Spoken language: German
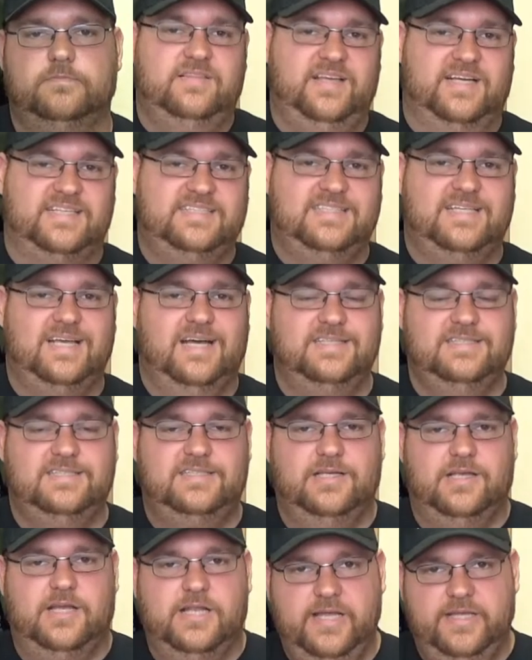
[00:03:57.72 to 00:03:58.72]
Das
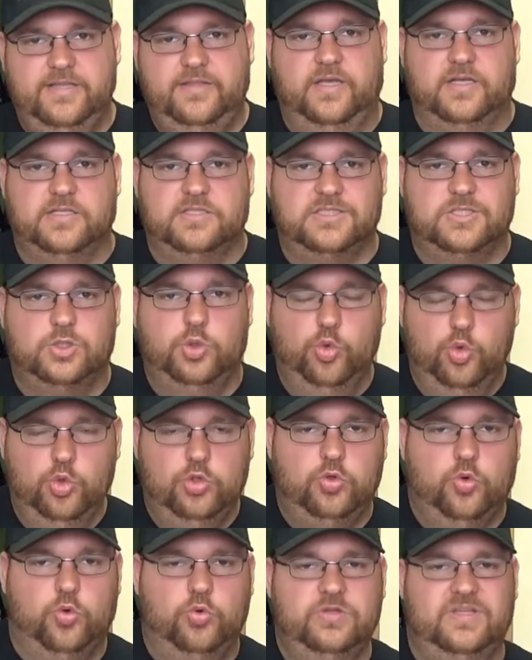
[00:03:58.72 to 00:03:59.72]
Ganze klingt jetzt
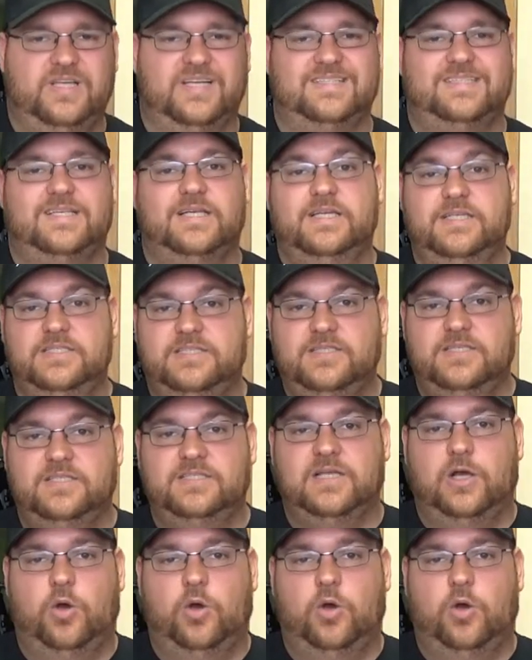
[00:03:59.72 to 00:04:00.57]
gut und das ist es